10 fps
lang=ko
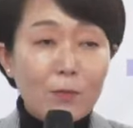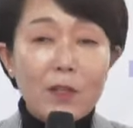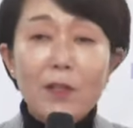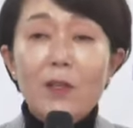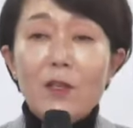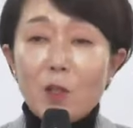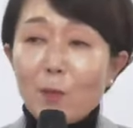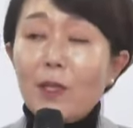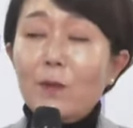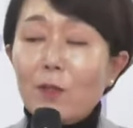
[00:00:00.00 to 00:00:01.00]
우리
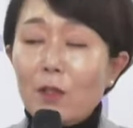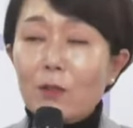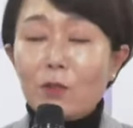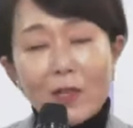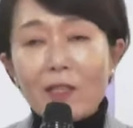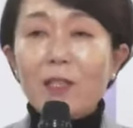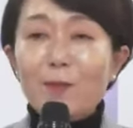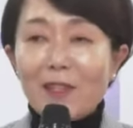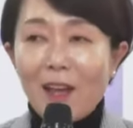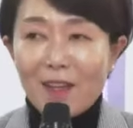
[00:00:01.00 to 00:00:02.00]
선배님들
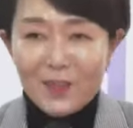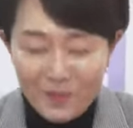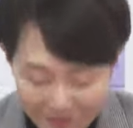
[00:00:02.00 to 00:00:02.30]
축하드립니다.